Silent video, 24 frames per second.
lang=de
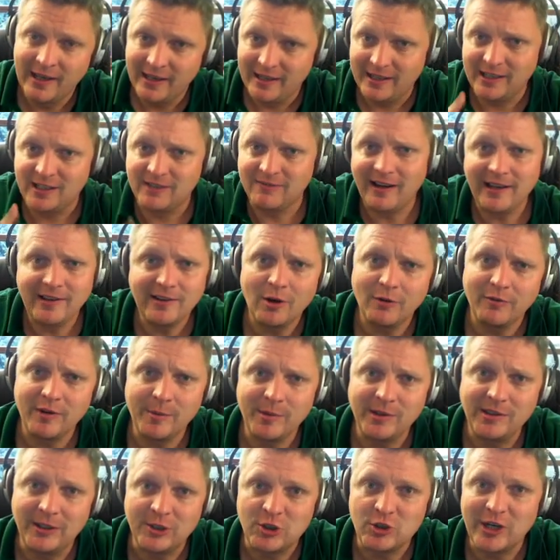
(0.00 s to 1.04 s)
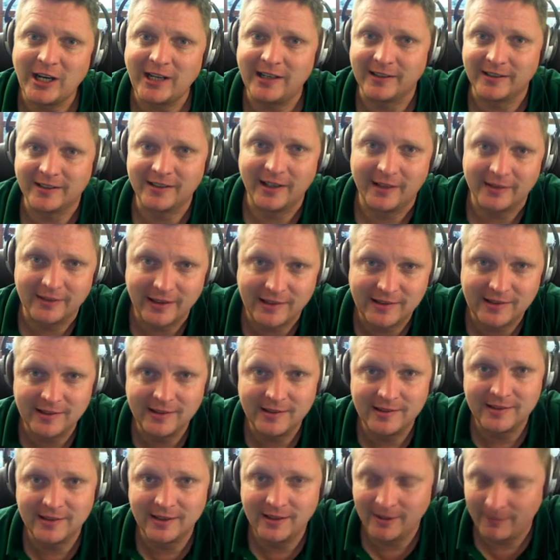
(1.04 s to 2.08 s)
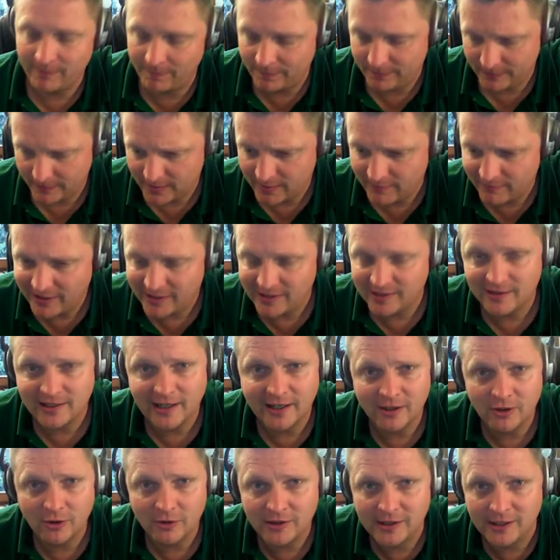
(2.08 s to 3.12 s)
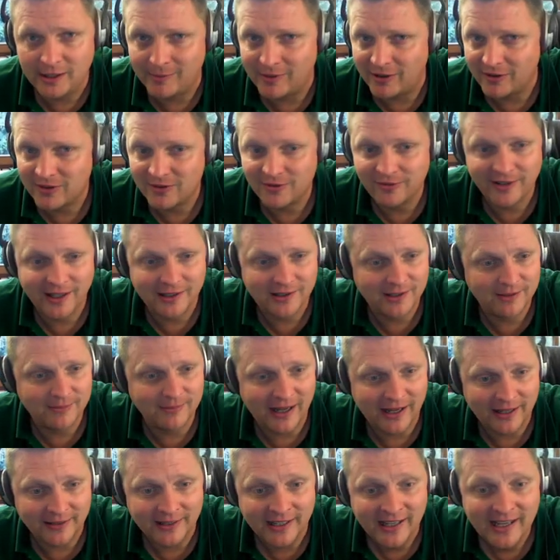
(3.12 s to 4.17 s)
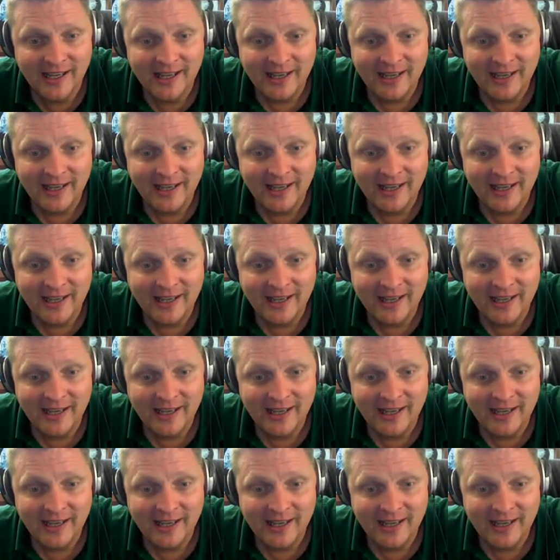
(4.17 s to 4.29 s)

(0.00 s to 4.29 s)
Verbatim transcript: Ich weiß auch, wem ich die stellen kann. Das ist, ähm, werde ich nachher noch eine E-Mail zu fertig machen.